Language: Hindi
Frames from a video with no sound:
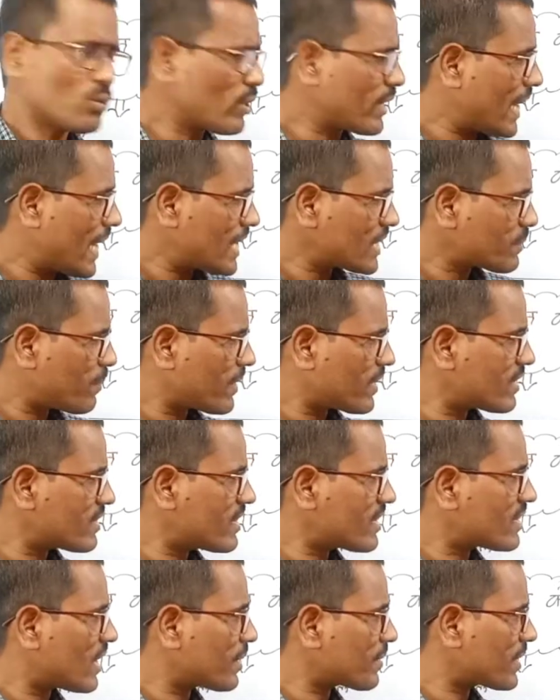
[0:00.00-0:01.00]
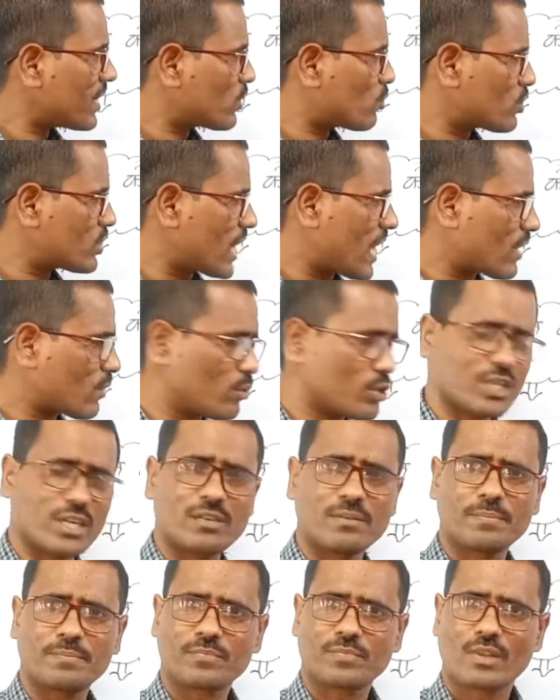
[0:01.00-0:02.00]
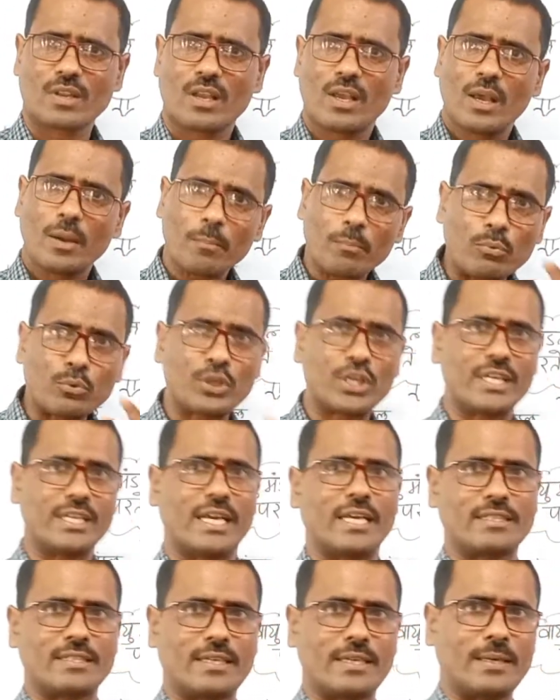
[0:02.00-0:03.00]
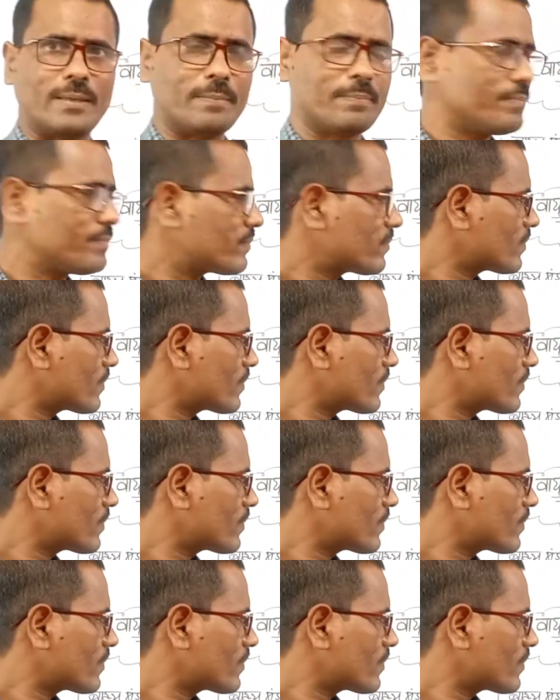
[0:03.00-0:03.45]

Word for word: तो गैस पर इसी तरह के दो चार क्वेश्चन पूछे जाते हैं